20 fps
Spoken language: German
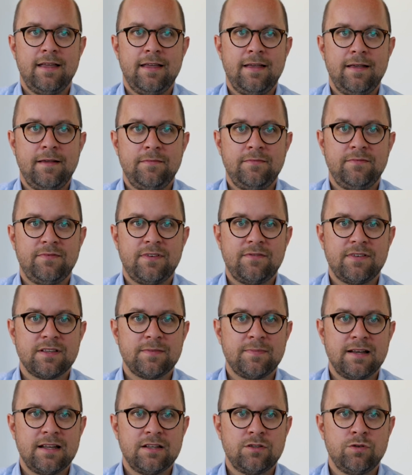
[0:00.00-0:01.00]
Ähm, weil
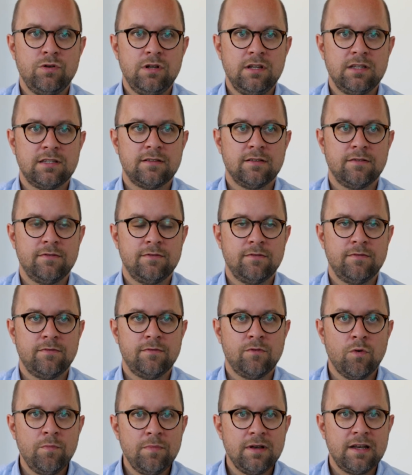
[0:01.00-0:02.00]
was man natürlich
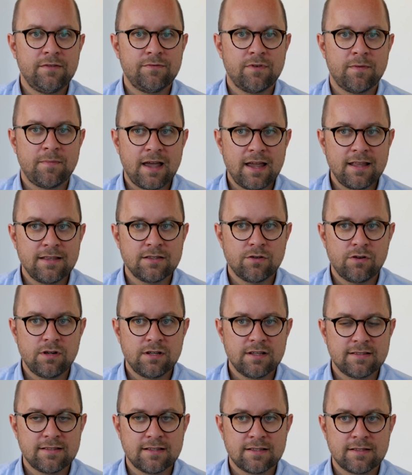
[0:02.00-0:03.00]
unbedingt vermeiden
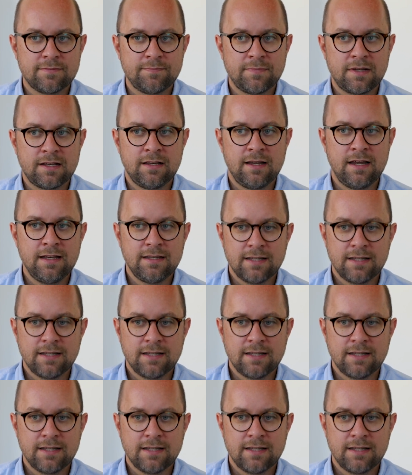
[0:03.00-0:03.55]
sollte, ist, dass man